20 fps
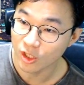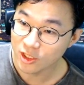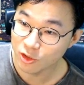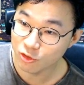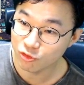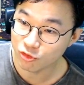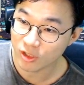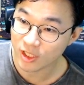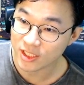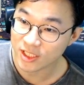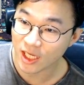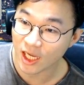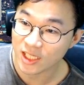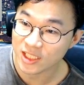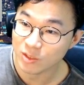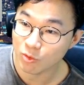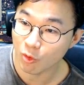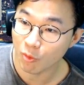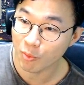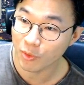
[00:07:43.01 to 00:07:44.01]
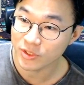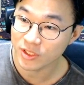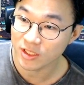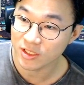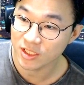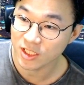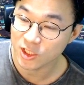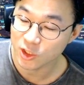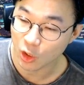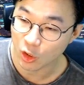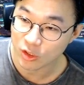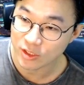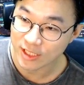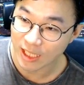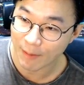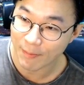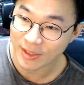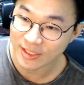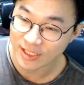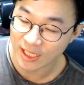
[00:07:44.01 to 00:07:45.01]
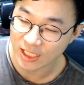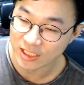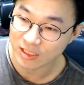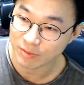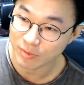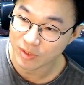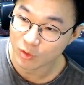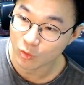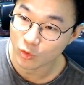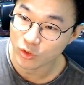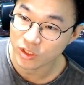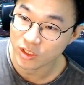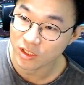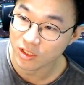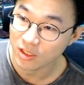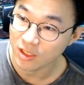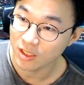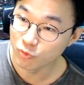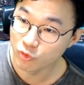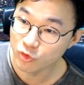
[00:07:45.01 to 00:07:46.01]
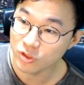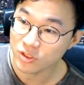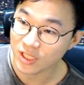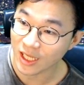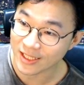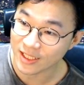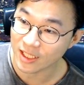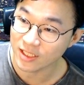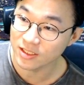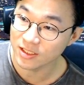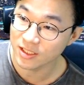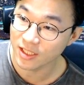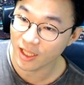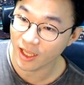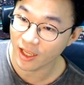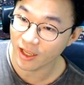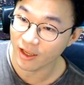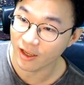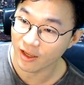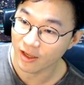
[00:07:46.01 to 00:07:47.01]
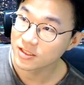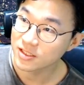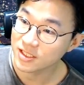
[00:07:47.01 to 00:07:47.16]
이 중에 45%인 1,441곳이 문을 닫았는데